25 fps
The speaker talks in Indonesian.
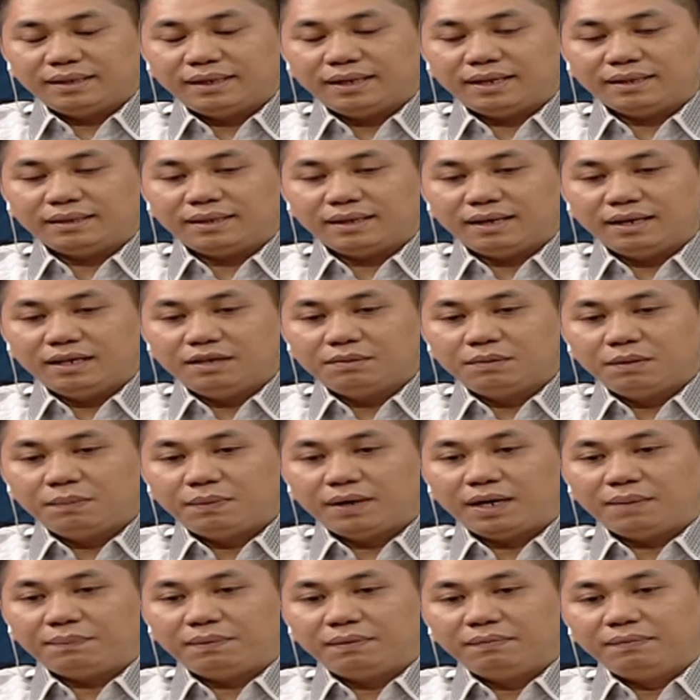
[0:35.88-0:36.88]
katakan di
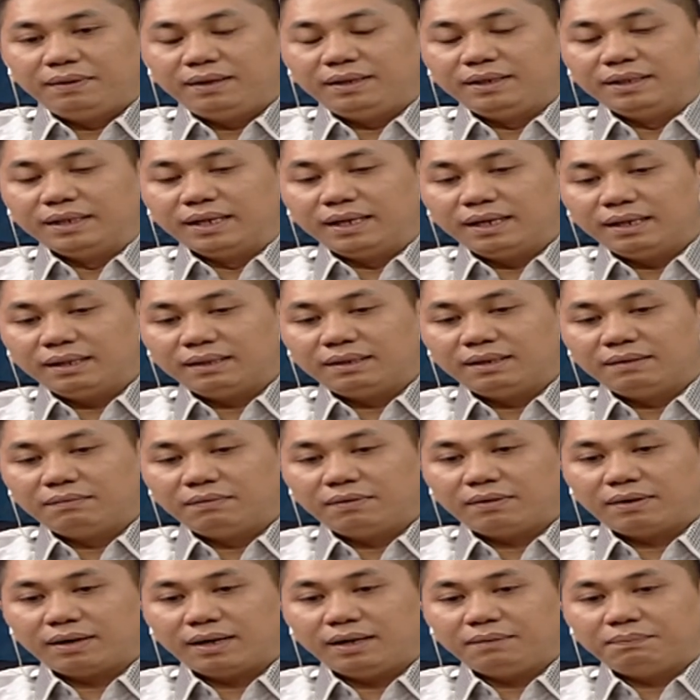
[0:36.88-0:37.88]
beberapa media,
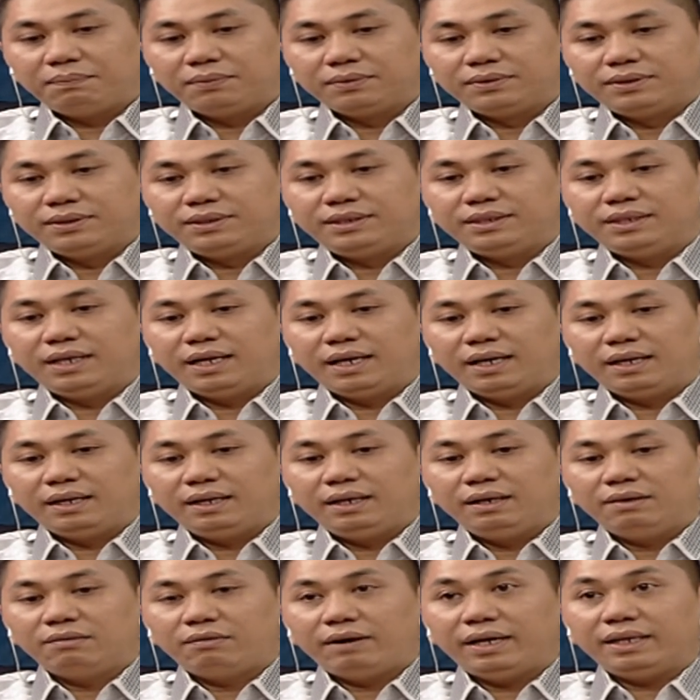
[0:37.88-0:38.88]
Demokrat posisi
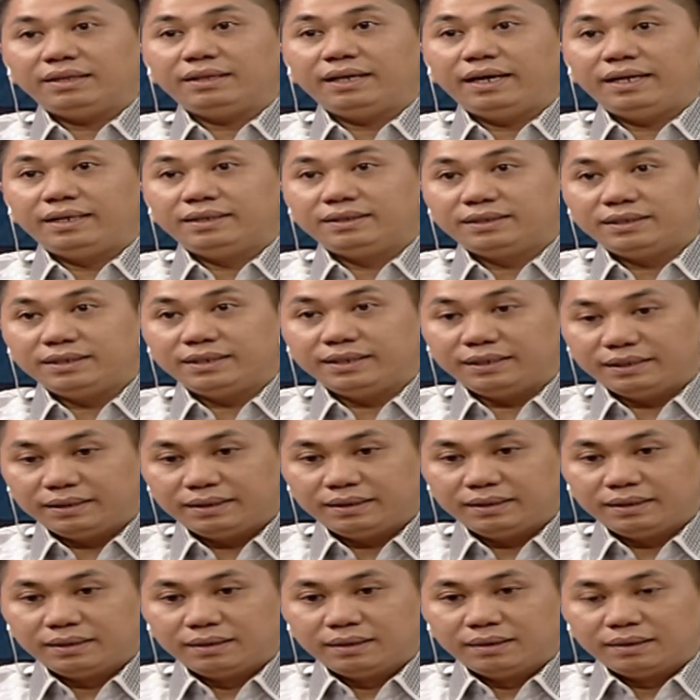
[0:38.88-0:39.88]
hari ini white and see.
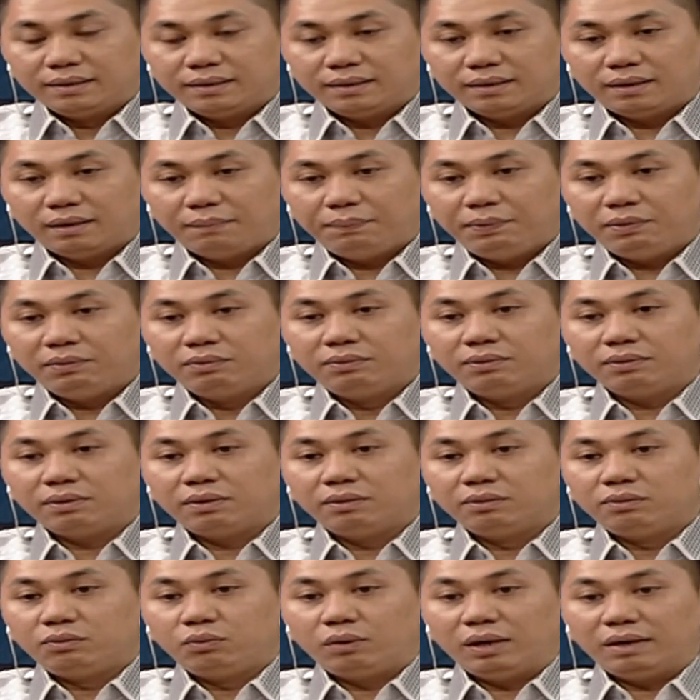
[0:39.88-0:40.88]
Tetapi untuk
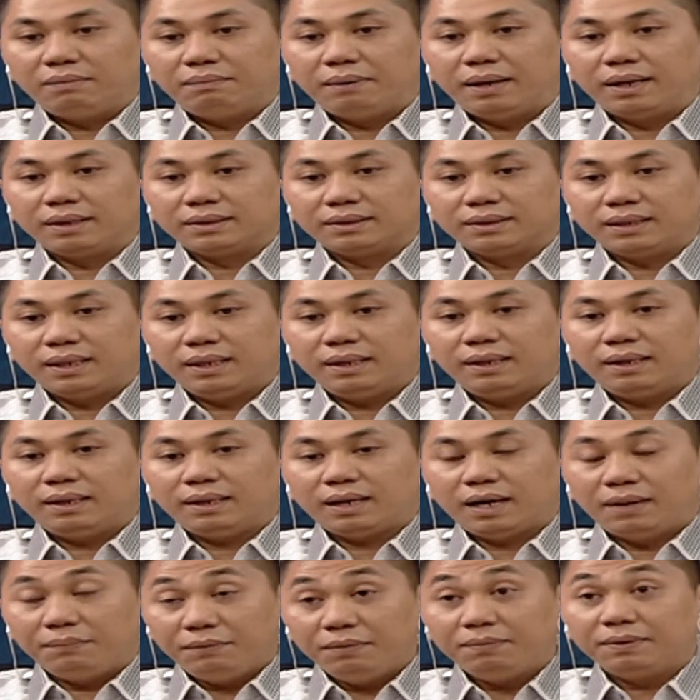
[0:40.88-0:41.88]
keutuhan bangsa,
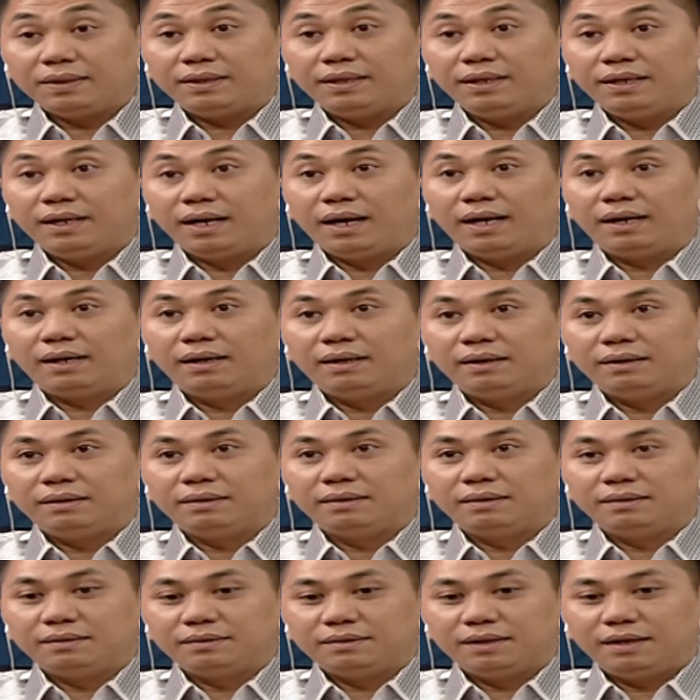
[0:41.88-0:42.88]
kami bertindak.
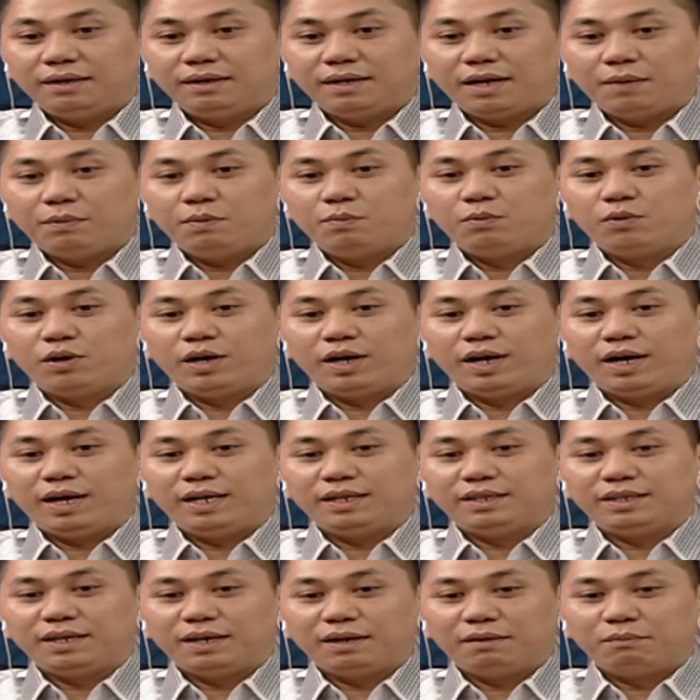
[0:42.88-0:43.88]
Jadi kami bukan
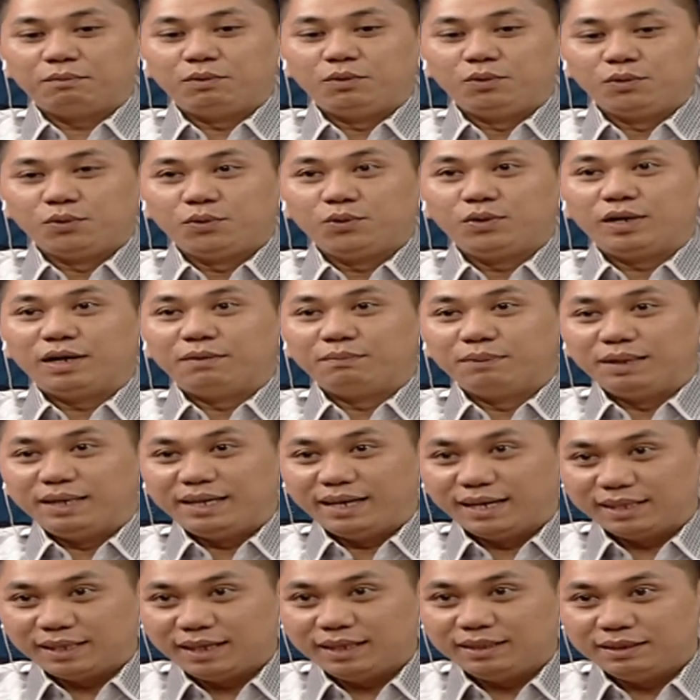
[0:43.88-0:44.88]
hanya menunggu dan
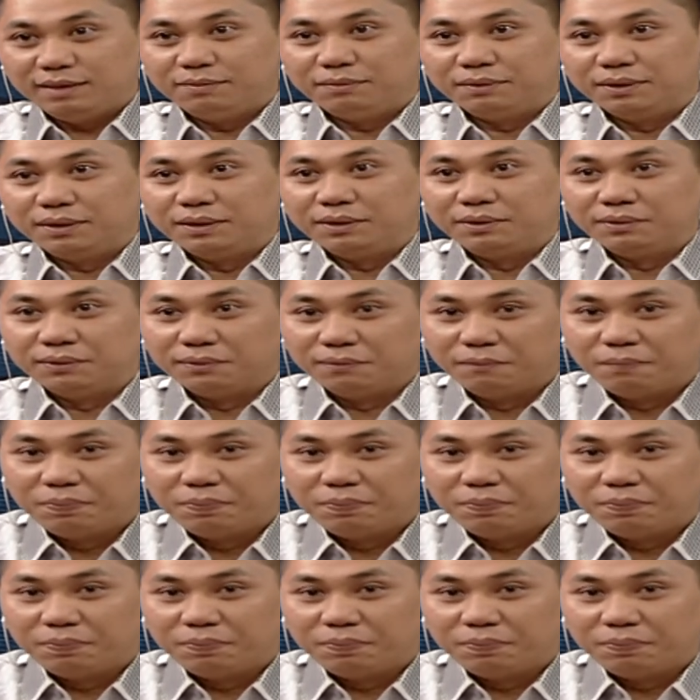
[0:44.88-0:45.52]
melihat aja begitu.